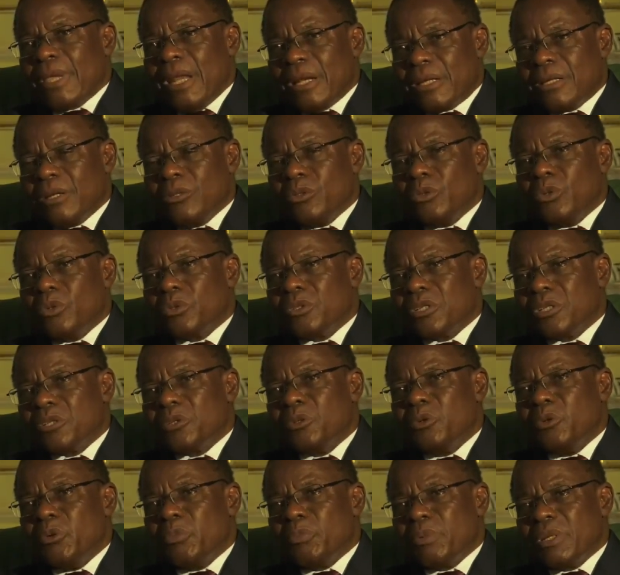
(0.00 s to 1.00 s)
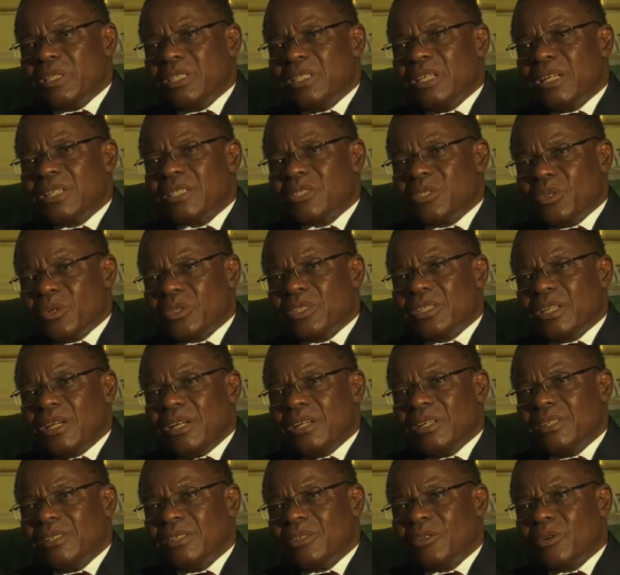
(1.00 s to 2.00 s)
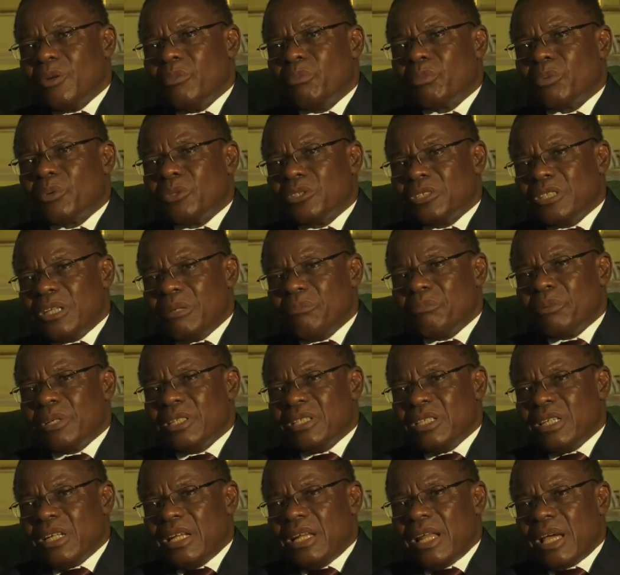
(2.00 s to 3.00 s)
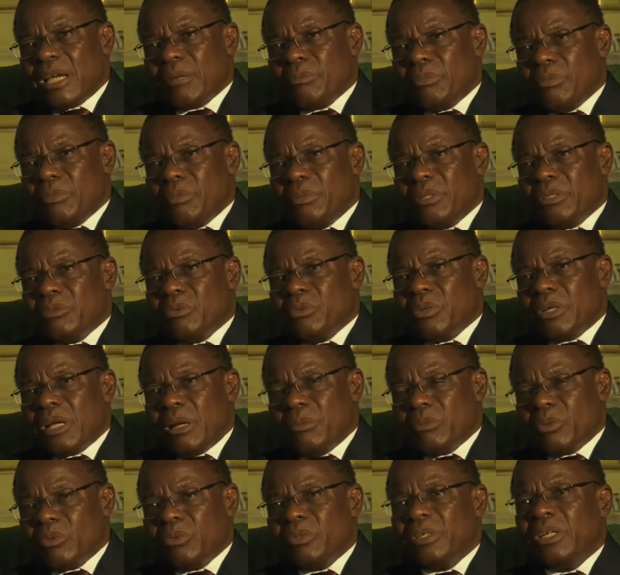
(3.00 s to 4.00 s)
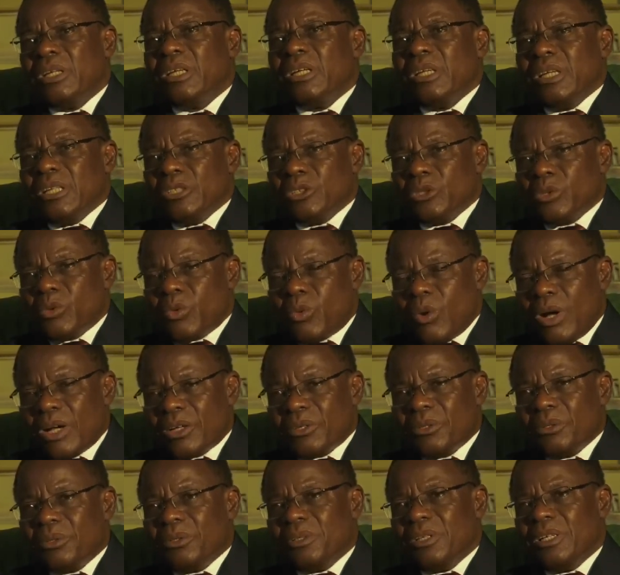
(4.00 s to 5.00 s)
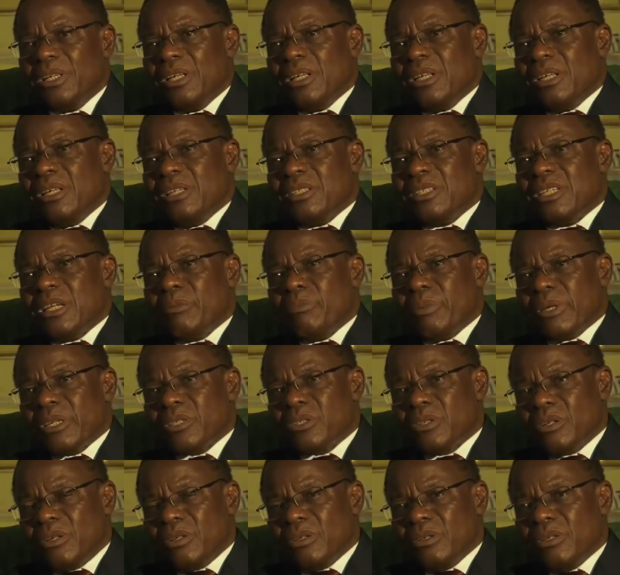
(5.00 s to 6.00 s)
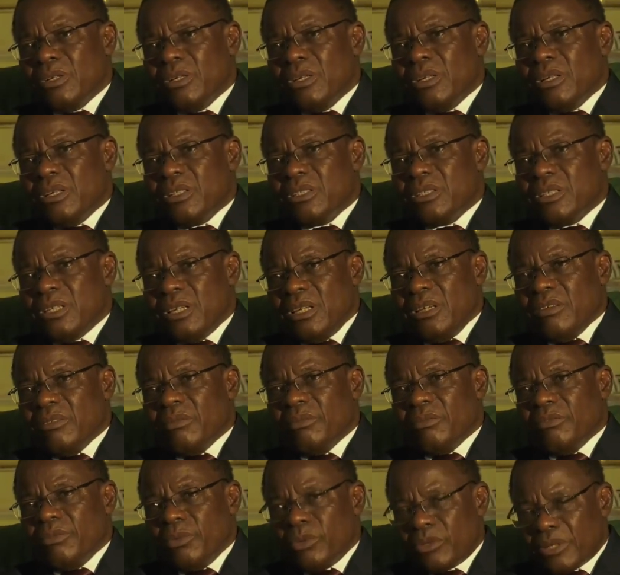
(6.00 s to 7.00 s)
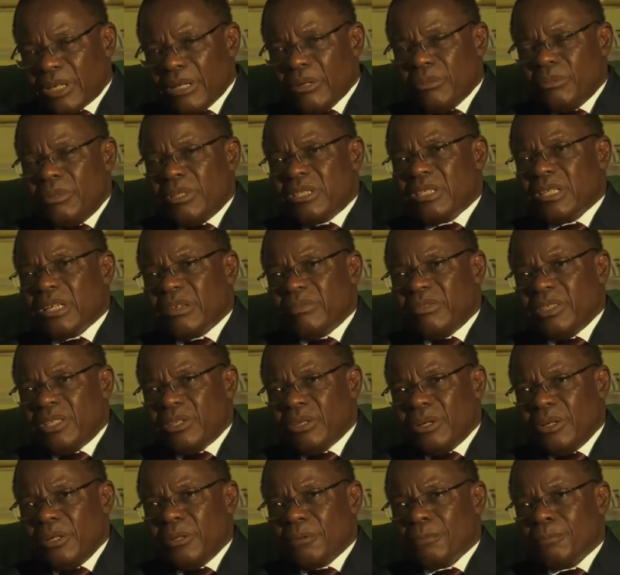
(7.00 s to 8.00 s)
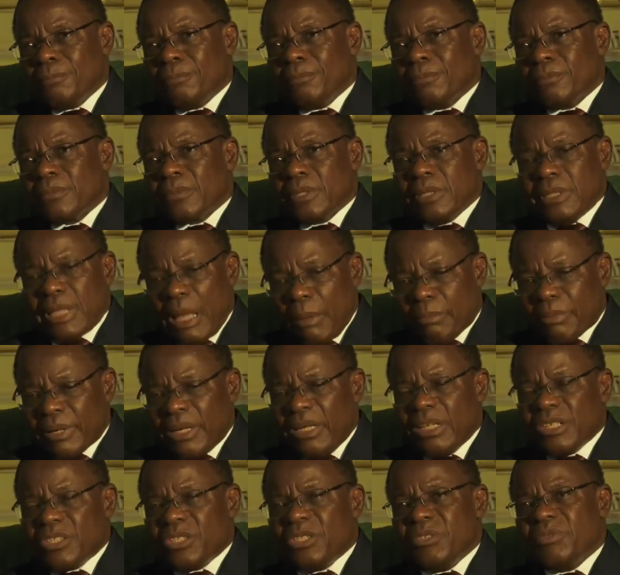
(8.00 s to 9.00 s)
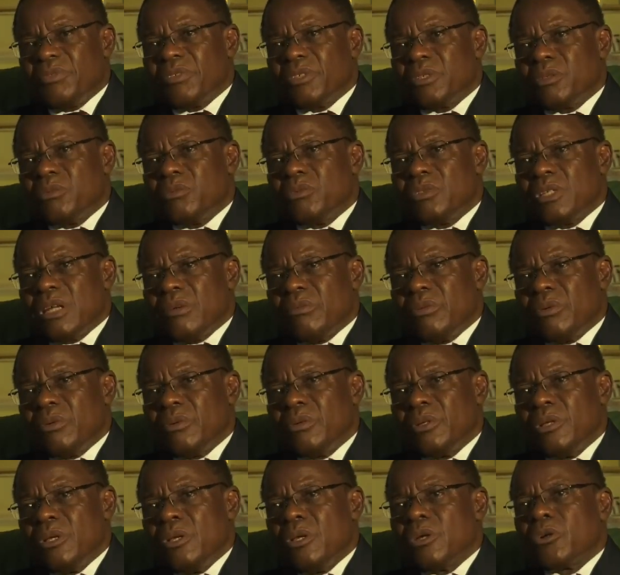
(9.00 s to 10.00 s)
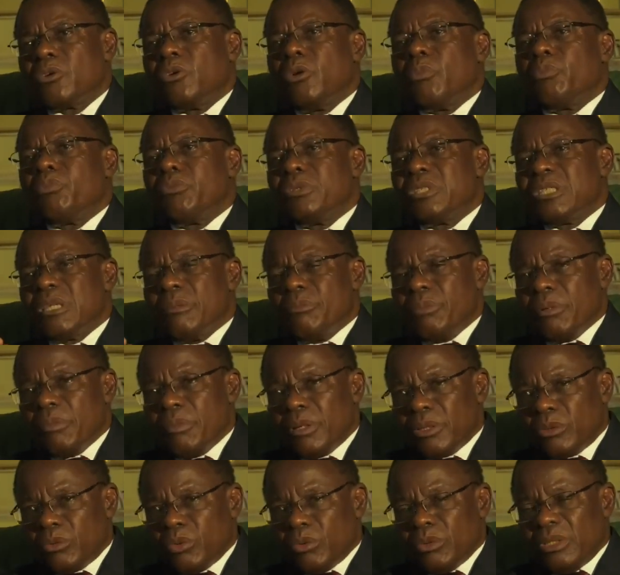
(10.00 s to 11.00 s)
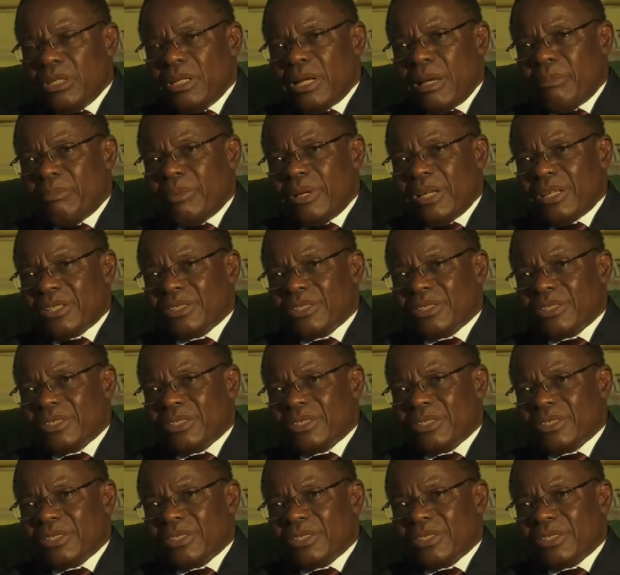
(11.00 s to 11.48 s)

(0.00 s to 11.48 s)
quelqu'un d'autre que le président sortant comme prochain président de la République du Cameroun. Et je crois que cette personne, c'est votre humble serviteur, d'après les chiffres que nous avons, que l'on puisse simplement tourner la